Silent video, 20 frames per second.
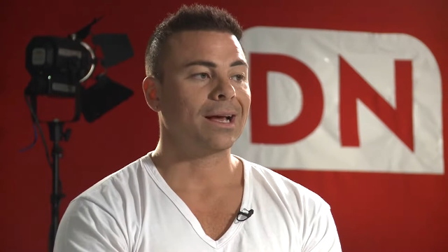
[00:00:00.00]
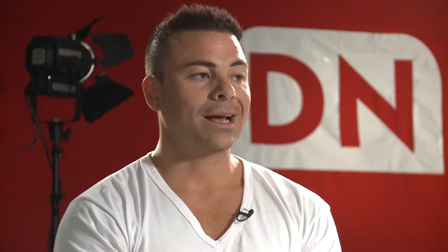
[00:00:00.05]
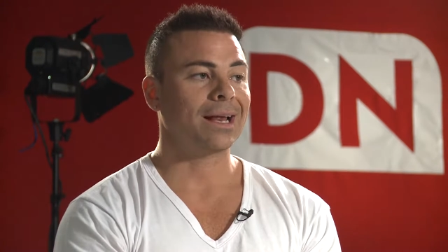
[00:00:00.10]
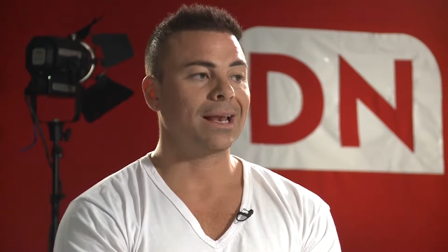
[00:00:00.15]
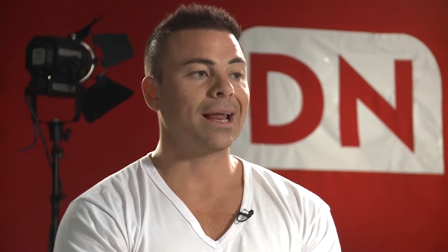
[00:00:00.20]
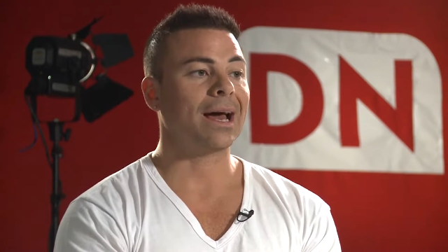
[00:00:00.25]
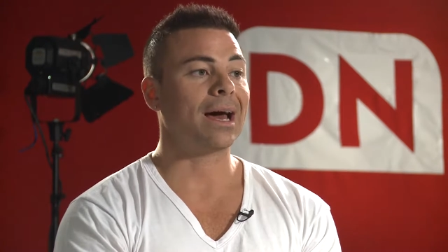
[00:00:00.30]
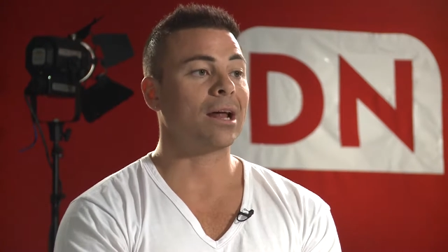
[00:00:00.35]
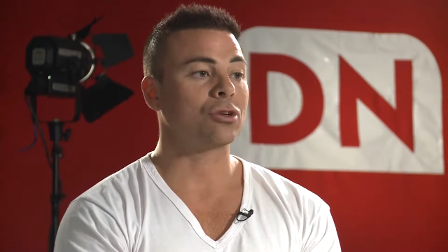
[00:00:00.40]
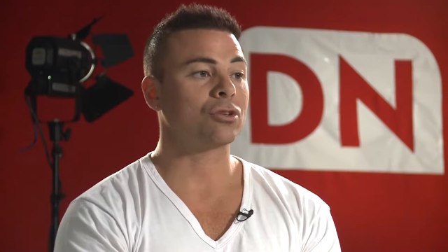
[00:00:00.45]

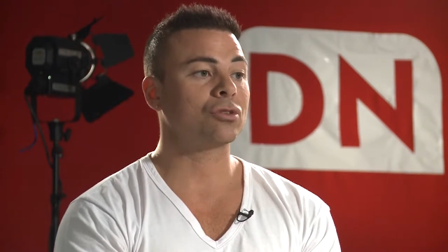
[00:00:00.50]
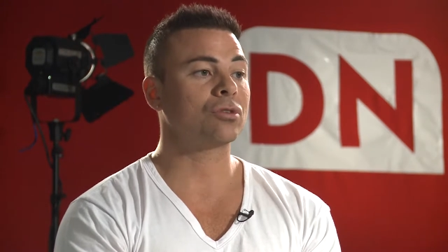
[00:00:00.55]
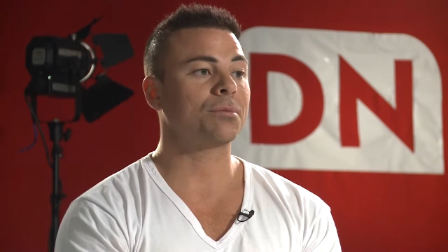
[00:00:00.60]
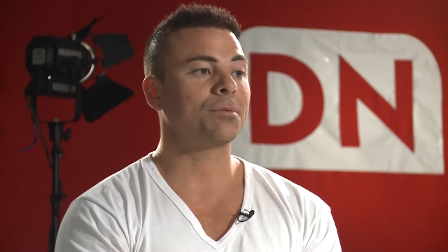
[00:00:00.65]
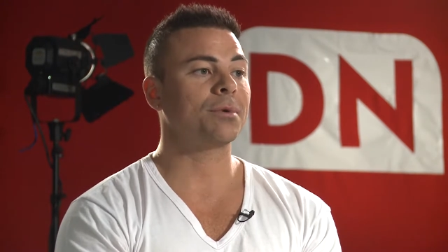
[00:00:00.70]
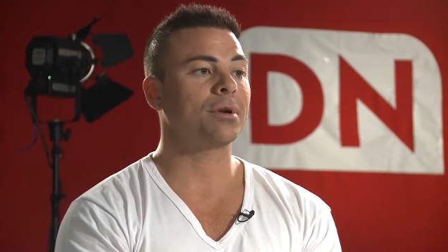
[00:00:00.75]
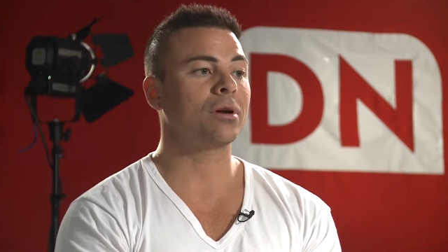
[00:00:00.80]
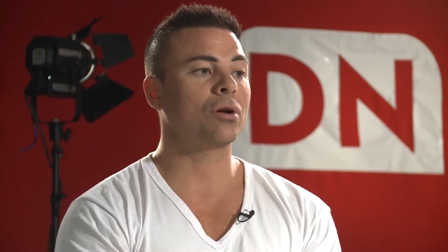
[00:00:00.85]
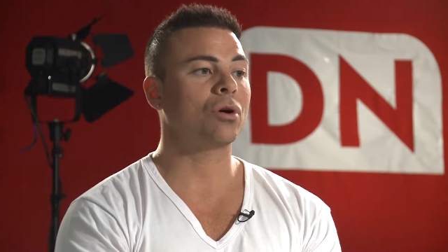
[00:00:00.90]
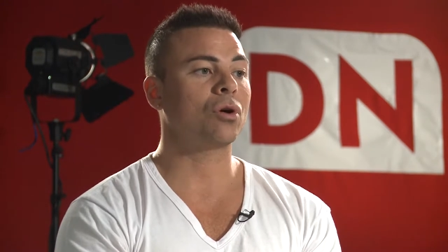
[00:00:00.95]
Claro, yo
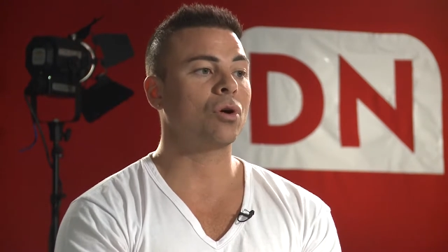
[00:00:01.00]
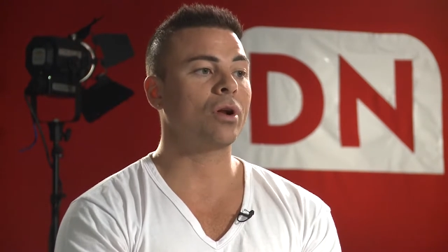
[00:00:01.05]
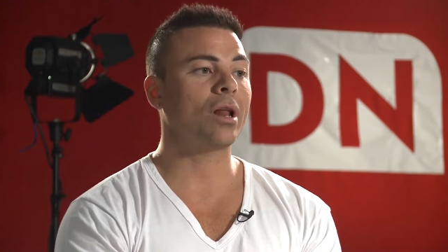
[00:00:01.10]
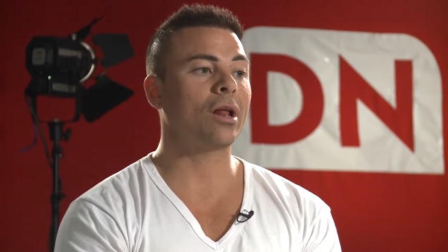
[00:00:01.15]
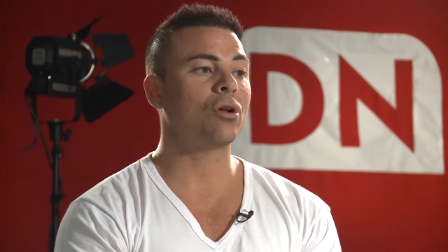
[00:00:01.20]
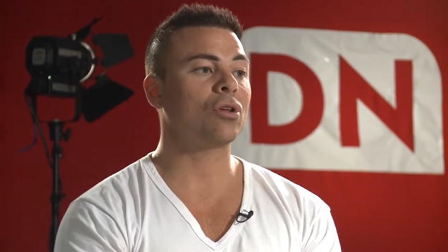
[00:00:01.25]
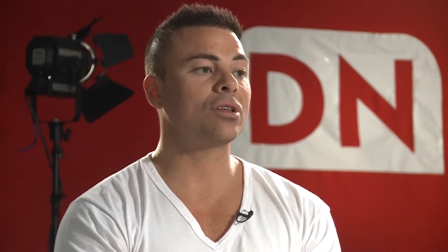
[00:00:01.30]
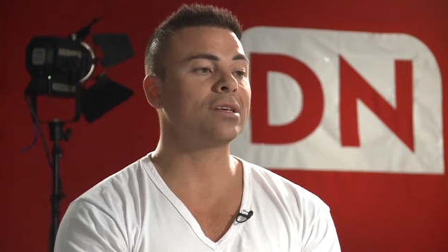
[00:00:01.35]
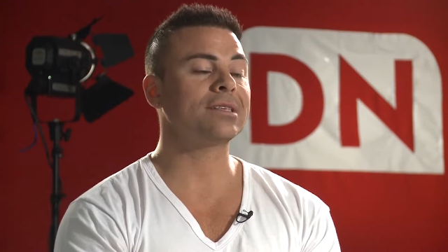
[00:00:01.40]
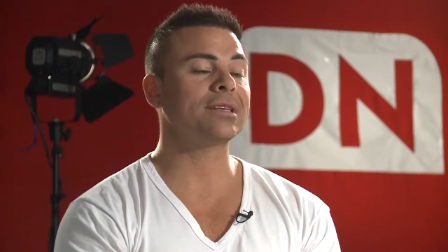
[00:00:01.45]
terminé el cole a
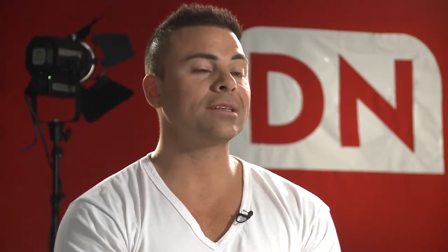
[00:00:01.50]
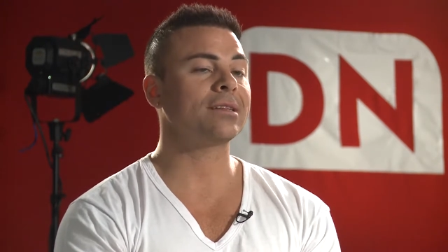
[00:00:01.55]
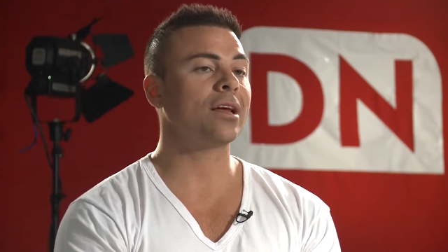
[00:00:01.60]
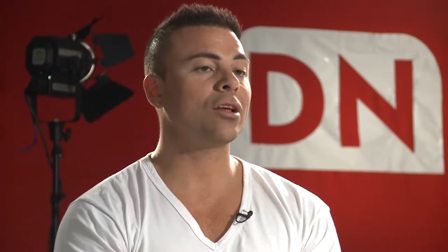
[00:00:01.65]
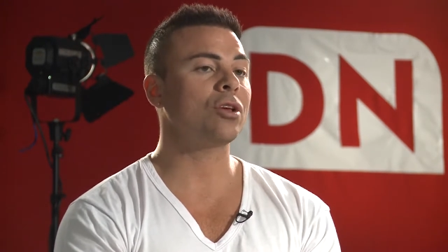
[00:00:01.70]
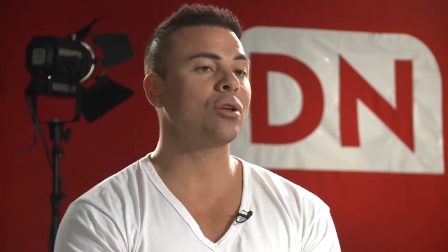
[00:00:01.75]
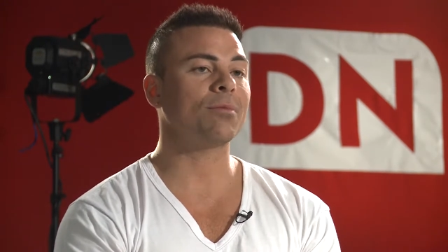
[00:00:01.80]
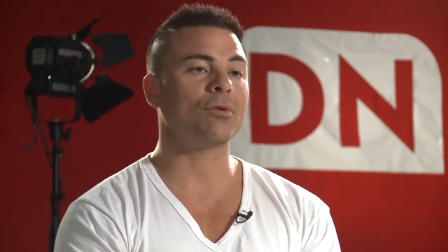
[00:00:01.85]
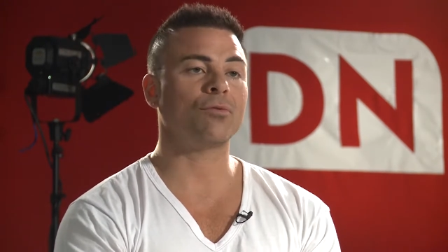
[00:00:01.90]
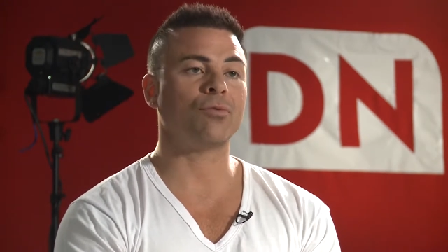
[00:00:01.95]
los 17
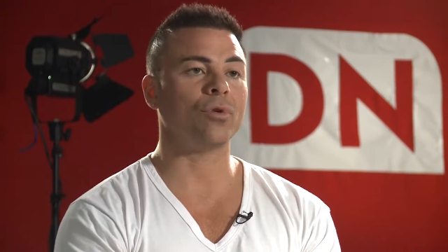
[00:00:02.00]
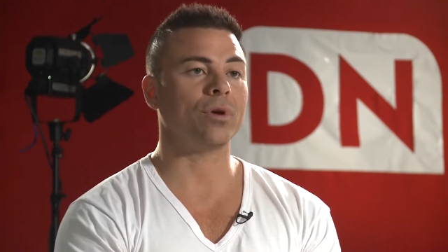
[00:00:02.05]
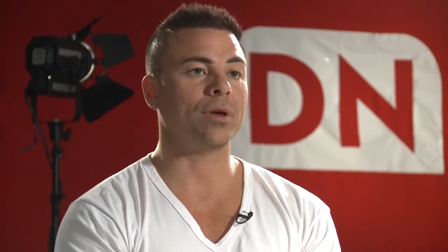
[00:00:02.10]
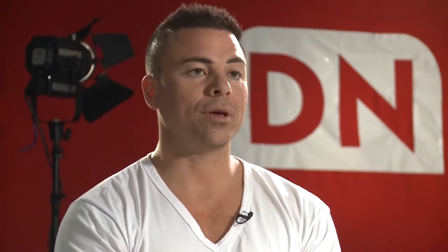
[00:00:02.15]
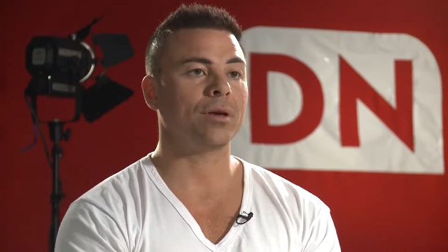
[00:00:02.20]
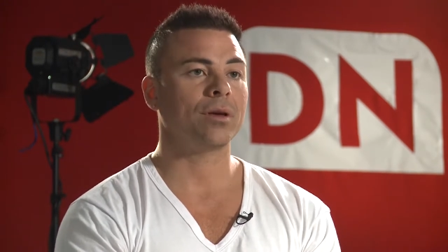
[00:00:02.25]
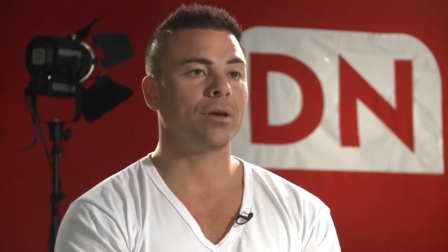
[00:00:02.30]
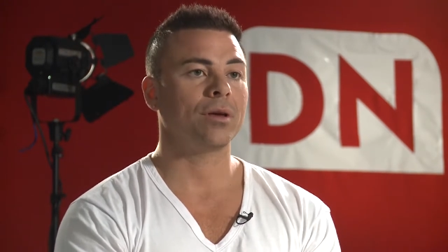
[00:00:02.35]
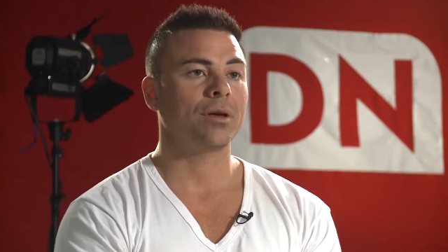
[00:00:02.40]
años y me fui.